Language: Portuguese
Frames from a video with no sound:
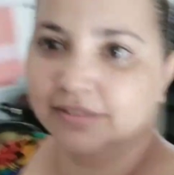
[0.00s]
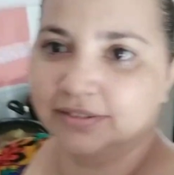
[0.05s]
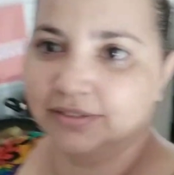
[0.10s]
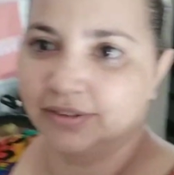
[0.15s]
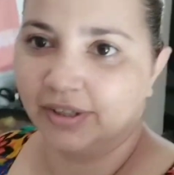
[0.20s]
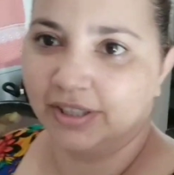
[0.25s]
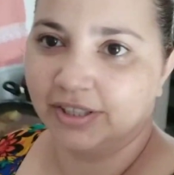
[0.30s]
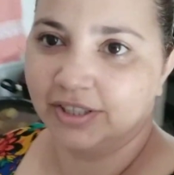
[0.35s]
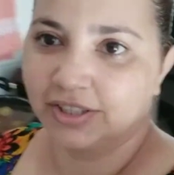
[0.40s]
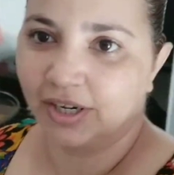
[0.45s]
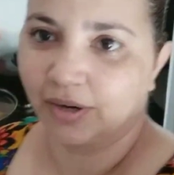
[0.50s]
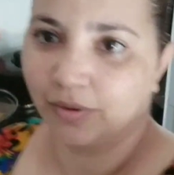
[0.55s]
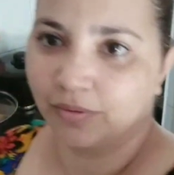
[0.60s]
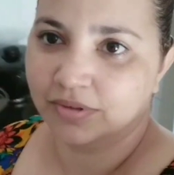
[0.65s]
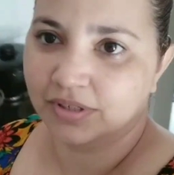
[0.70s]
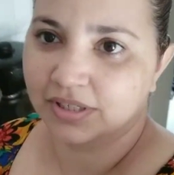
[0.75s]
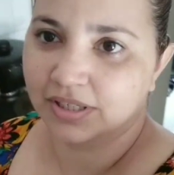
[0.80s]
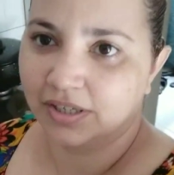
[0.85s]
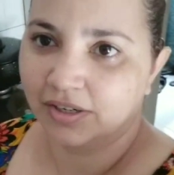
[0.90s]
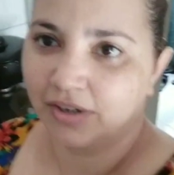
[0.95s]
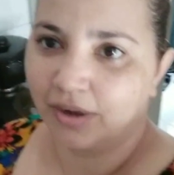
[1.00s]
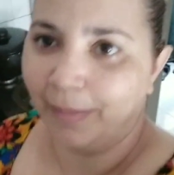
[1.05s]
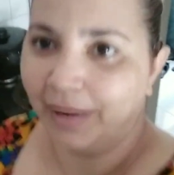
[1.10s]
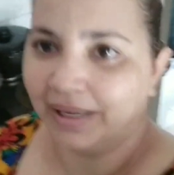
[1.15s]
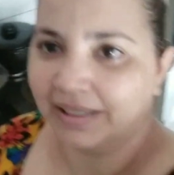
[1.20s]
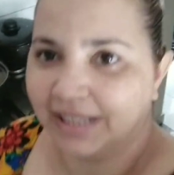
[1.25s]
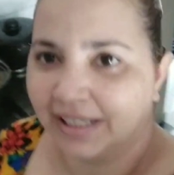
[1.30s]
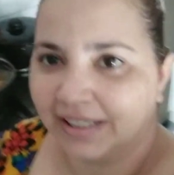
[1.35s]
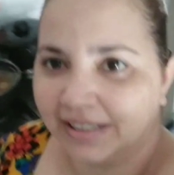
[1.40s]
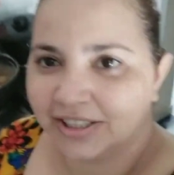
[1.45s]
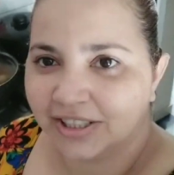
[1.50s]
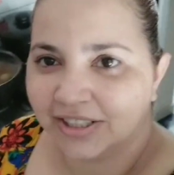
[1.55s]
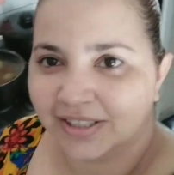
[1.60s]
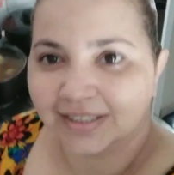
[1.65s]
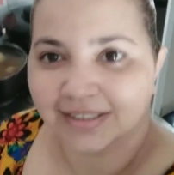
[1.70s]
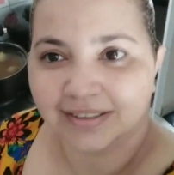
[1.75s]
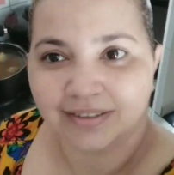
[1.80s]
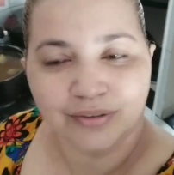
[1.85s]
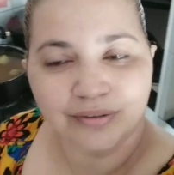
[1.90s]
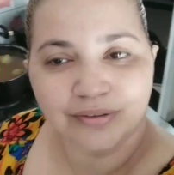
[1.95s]
Tô aqui já cozinhando a
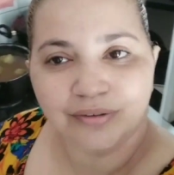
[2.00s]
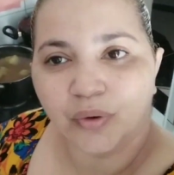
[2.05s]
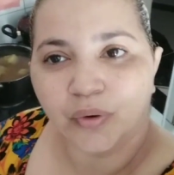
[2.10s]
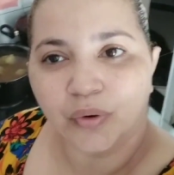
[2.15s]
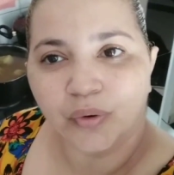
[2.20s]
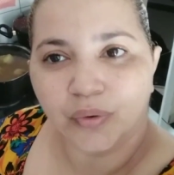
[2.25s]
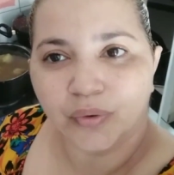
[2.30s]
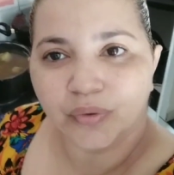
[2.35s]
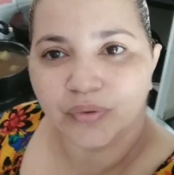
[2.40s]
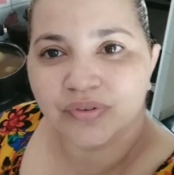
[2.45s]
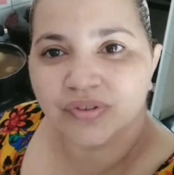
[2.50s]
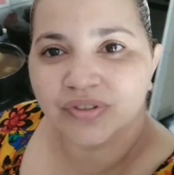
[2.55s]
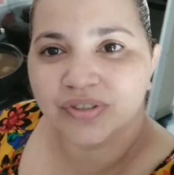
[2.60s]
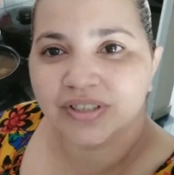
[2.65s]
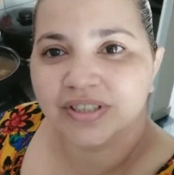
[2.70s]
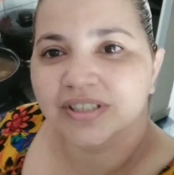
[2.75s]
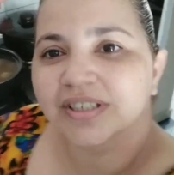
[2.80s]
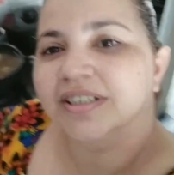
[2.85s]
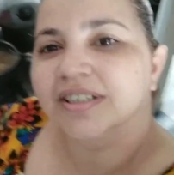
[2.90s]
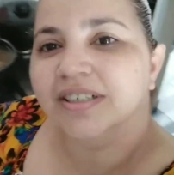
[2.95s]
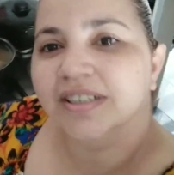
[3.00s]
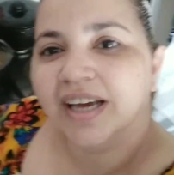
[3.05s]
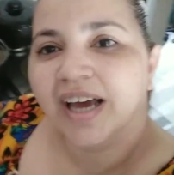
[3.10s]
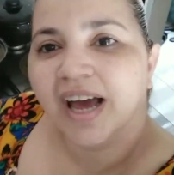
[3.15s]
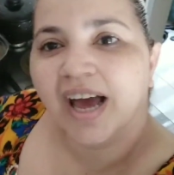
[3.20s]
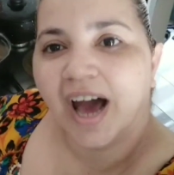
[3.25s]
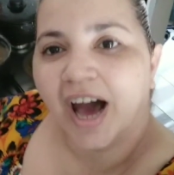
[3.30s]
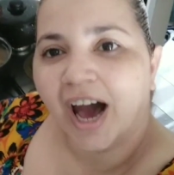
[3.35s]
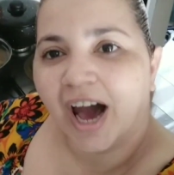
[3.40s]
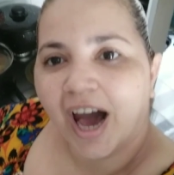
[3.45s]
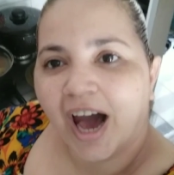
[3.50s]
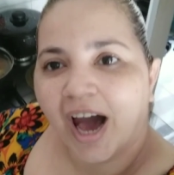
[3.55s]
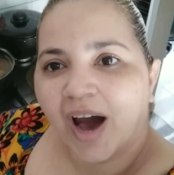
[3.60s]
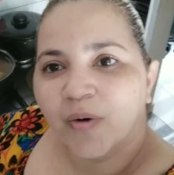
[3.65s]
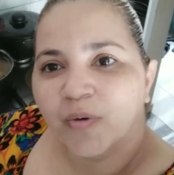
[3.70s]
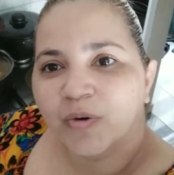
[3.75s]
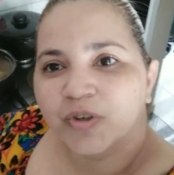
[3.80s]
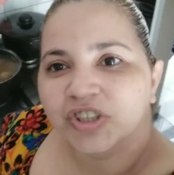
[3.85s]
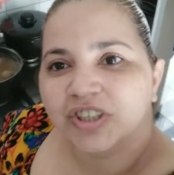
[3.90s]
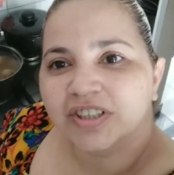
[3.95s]
batatinha doce,
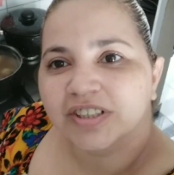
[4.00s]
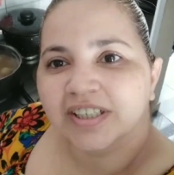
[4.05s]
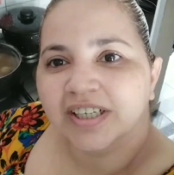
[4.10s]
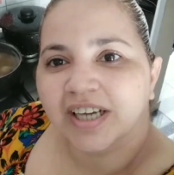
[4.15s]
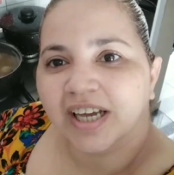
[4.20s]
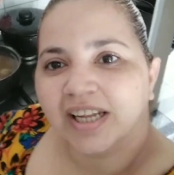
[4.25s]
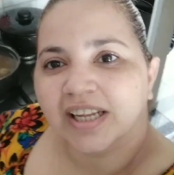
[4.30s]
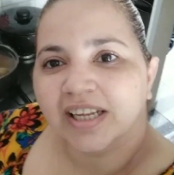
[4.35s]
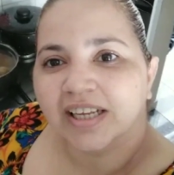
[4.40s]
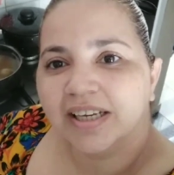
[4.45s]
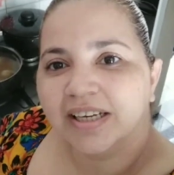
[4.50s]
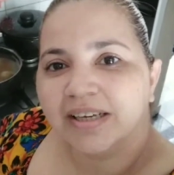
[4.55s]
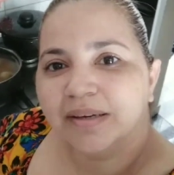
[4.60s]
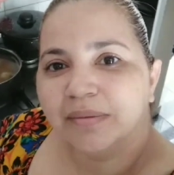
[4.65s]
arroz eu tenho ali,